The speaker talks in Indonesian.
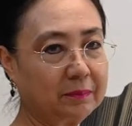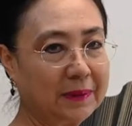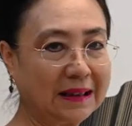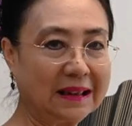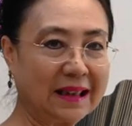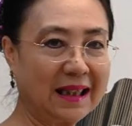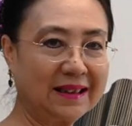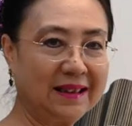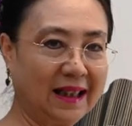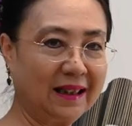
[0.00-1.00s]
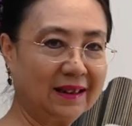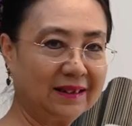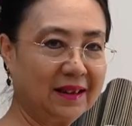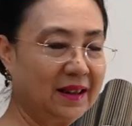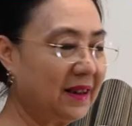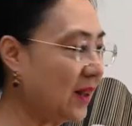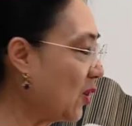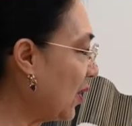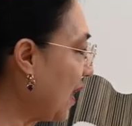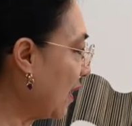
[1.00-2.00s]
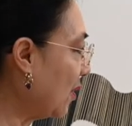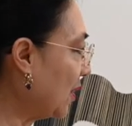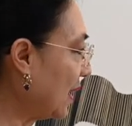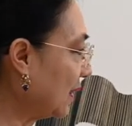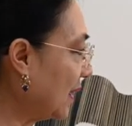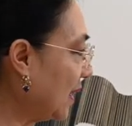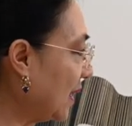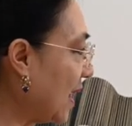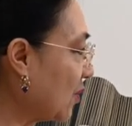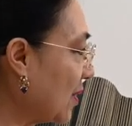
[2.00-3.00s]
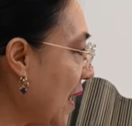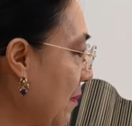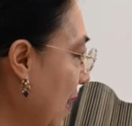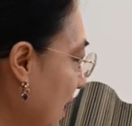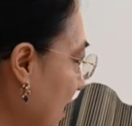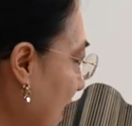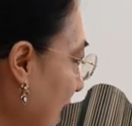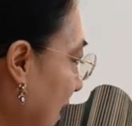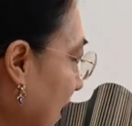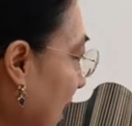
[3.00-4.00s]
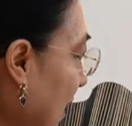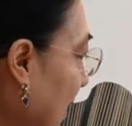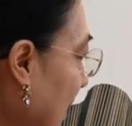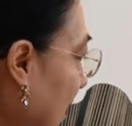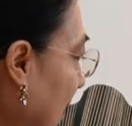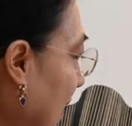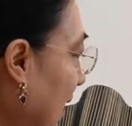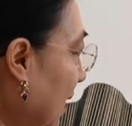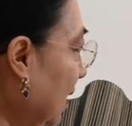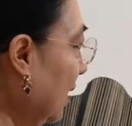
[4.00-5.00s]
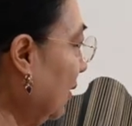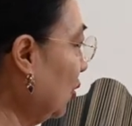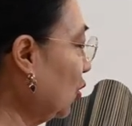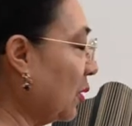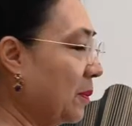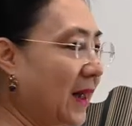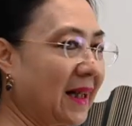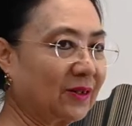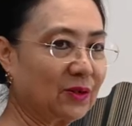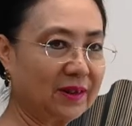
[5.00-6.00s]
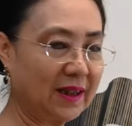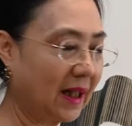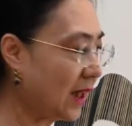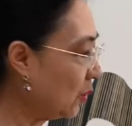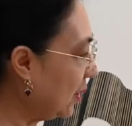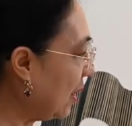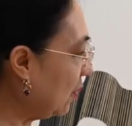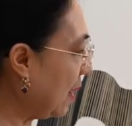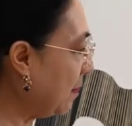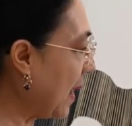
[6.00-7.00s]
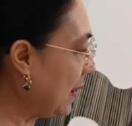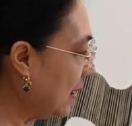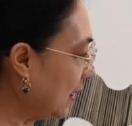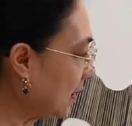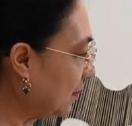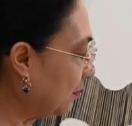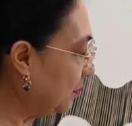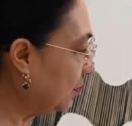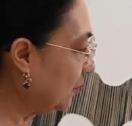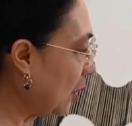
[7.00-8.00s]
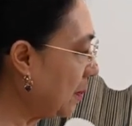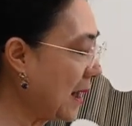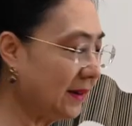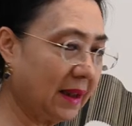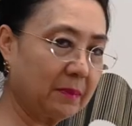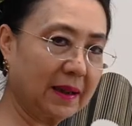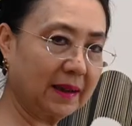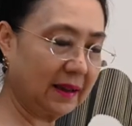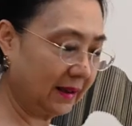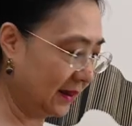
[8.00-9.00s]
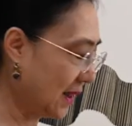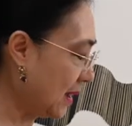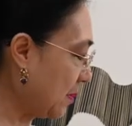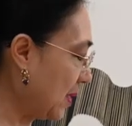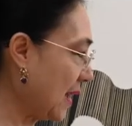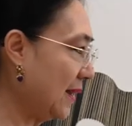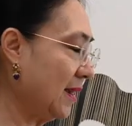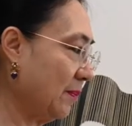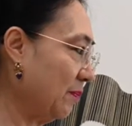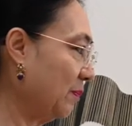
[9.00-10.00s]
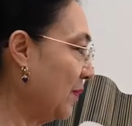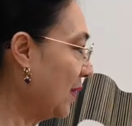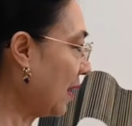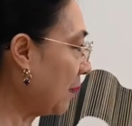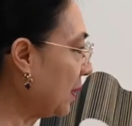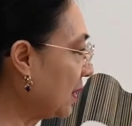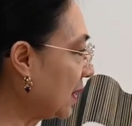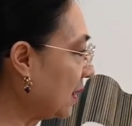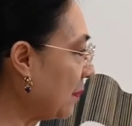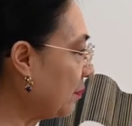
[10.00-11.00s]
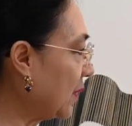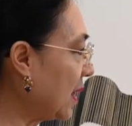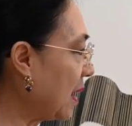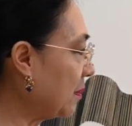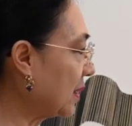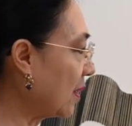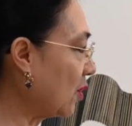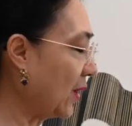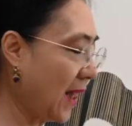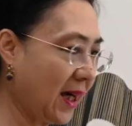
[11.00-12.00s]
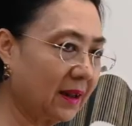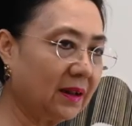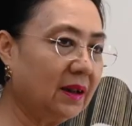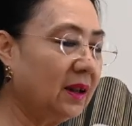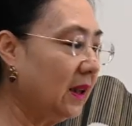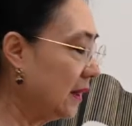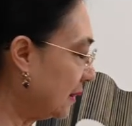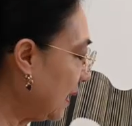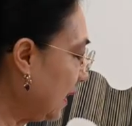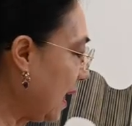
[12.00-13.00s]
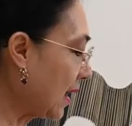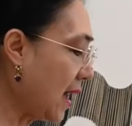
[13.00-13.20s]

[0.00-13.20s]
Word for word: pengikatnya jadi dia goyang-goyang jadi kita harus sabar sekali untuk mengaturnya. Kalau dia udah padat, udah banyak materinya, dia bisa diem. Tapi tetap dia bisa goyang, sehingga